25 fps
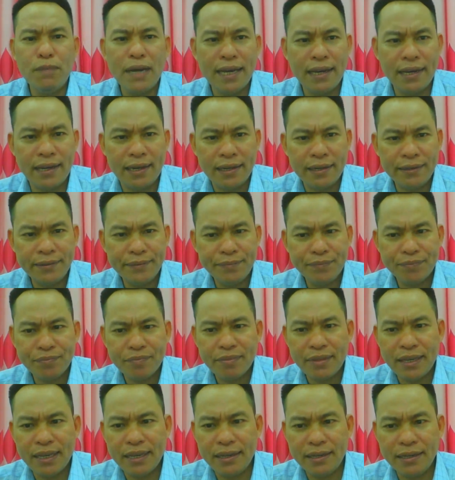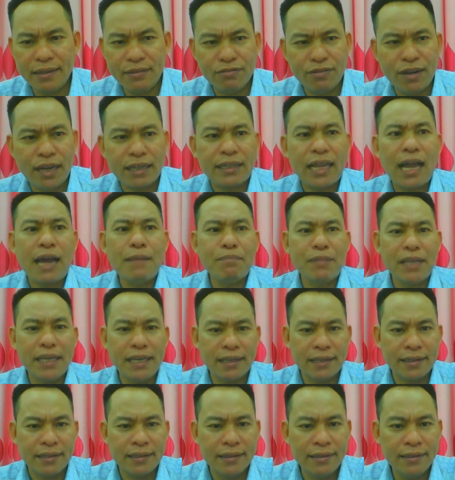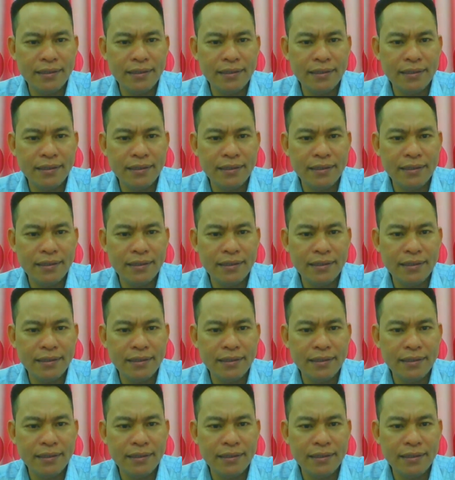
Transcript: mê đấy và tham tiền